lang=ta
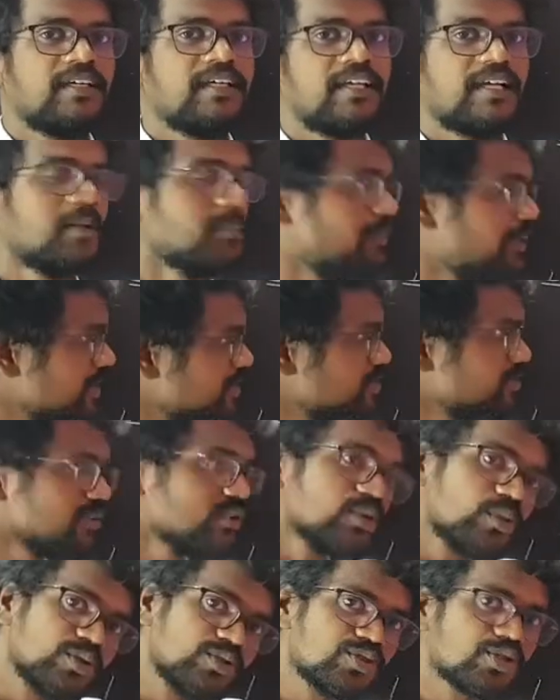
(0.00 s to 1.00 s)
ஏன்னா பேஸ்
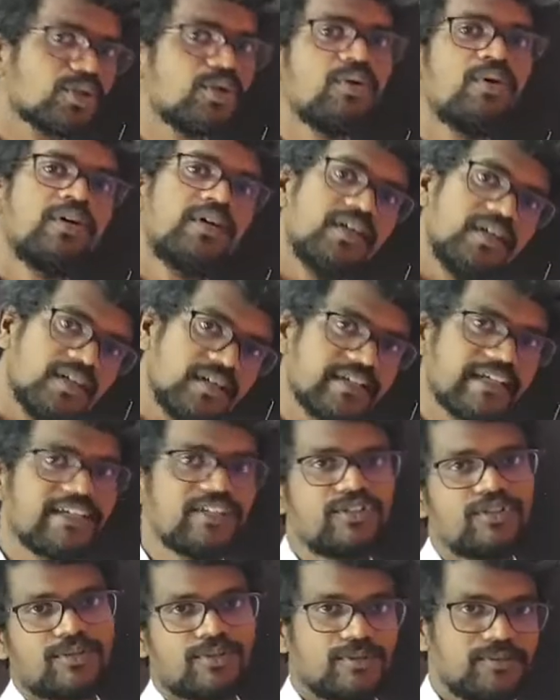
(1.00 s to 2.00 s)
வந்து கொஞ்சம்
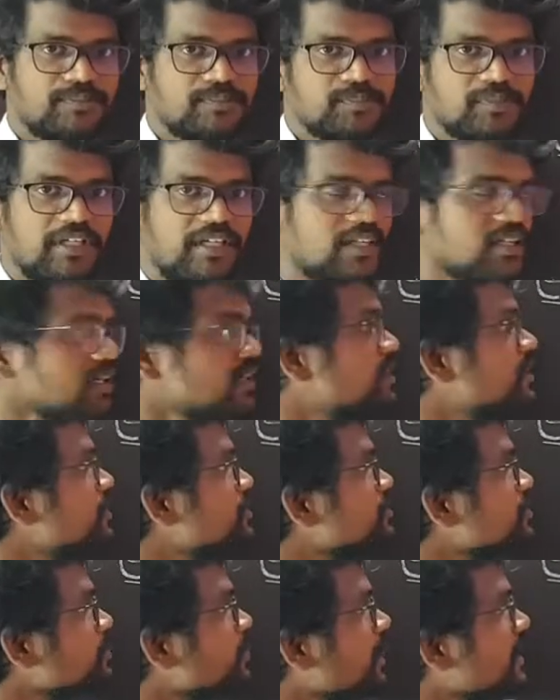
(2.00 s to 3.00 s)
எடுத்துக்கும் இல்லையா
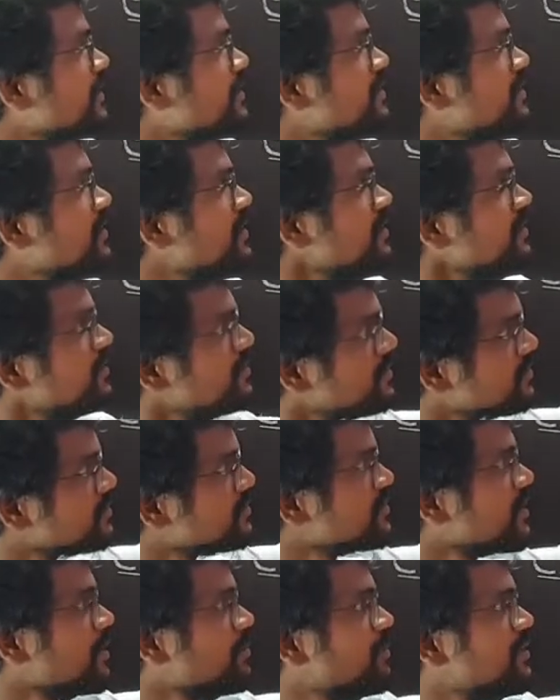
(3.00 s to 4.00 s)
ஸோ இப்போ ஐஇ
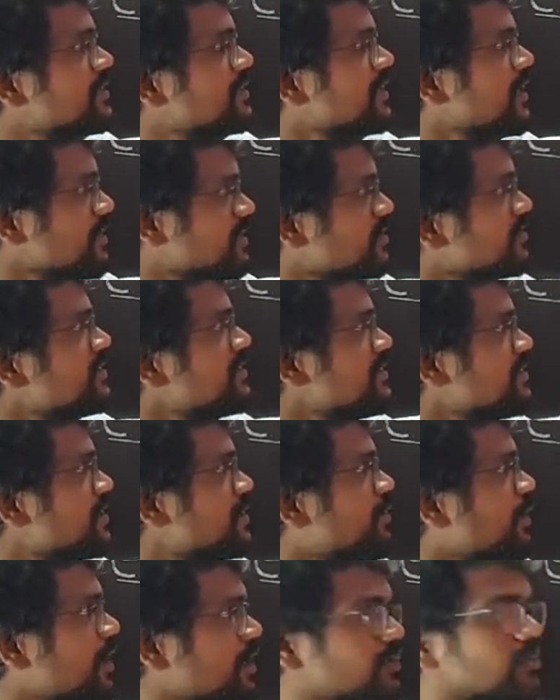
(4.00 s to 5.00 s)
சைமில்டே அதாவது
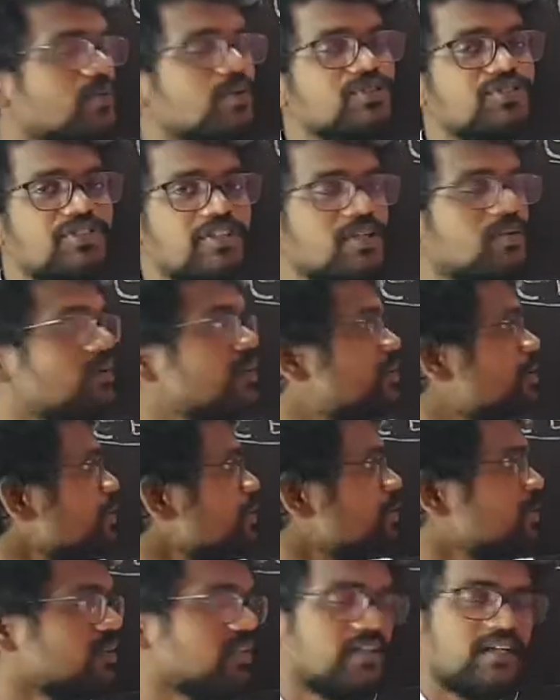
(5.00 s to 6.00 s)
ஈக்குவல் அல்மோஸ்ட் ஈக்குவல் டு
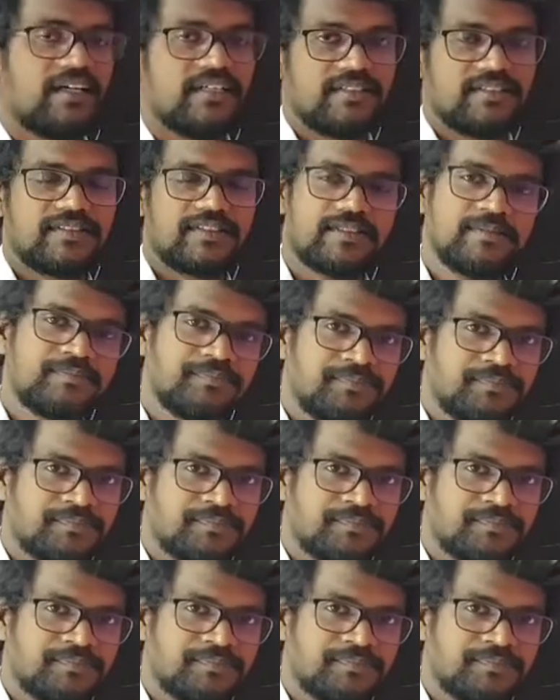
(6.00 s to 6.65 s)
ஐசி